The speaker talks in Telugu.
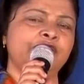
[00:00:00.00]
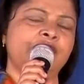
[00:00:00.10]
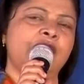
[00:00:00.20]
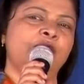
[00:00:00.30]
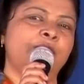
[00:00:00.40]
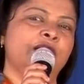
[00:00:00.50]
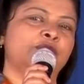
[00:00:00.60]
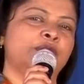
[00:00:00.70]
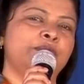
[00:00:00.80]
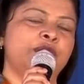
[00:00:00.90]
విషయాలు
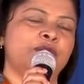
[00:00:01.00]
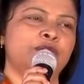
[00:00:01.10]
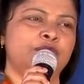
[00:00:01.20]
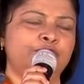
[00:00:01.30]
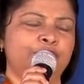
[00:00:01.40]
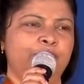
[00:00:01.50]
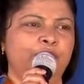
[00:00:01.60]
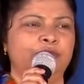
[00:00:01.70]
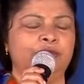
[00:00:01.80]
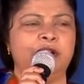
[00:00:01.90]
మాత్రం ఈరోజు
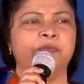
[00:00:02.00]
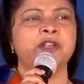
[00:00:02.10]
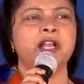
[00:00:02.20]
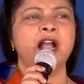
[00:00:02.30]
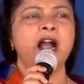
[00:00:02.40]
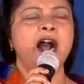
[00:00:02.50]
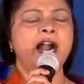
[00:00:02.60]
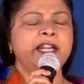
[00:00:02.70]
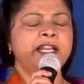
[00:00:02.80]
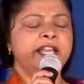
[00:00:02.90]
చూడబోతున్నాం
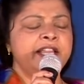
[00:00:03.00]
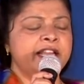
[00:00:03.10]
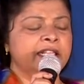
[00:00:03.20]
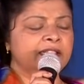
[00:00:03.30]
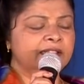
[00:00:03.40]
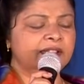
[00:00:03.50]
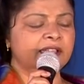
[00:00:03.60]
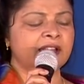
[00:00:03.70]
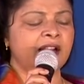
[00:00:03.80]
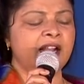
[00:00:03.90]
అంటే
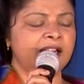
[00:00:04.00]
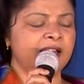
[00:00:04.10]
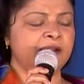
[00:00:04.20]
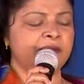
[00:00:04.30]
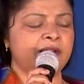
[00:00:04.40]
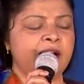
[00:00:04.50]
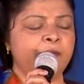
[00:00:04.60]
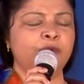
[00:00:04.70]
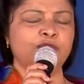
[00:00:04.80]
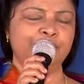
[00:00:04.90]
ఎంతగా
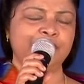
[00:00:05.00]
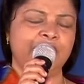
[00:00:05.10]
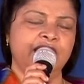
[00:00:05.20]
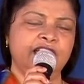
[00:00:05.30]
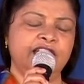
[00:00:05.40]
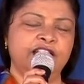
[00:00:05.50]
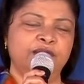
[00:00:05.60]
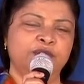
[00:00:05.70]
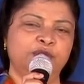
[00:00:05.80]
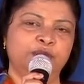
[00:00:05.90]
మోషే
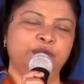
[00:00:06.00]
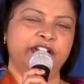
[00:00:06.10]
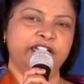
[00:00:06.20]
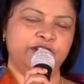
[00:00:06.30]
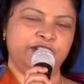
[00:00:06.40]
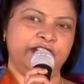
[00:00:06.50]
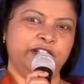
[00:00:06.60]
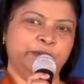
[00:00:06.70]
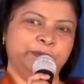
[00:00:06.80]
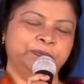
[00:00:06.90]
దేవునితో
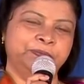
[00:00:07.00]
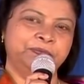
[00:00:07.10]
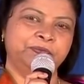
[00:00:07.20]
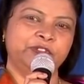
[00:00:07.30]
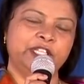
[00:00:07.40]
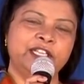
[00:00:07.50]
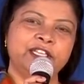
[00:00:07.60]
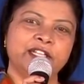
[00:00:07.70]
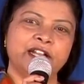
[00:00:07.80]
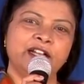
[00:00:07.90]
నడిచాడు
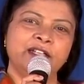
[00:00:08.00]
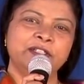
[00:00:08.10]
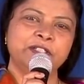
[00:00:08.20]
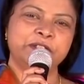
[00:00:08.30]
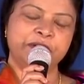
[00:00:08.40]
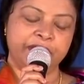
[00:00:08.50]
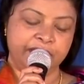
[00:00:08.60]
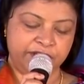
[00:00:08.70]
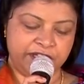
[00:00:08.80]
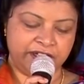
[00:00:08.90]
ఎంతగా
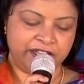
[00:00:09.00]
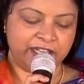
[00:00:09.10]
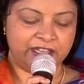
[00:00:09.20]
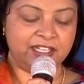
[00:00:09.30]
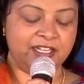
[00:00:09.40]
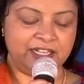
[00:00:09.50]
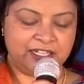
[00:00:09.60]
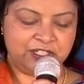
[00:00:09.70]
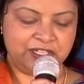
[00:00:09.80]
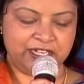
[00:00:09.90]
నడిచాడు ఎంతగా
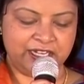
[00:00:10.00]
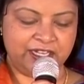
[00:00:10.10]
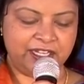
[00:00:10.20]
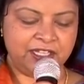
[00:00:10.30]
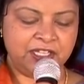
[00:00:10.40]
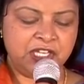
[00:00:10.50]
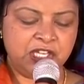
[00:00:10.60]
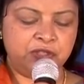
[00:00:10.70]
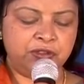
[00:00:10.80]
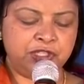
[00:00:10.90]
నడిచాడంటే
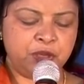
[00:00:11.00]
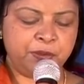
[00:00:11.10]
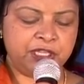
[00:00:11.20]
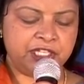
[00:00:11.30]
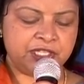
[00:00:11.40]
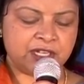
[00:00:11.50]
ద్వితీయోపదేశ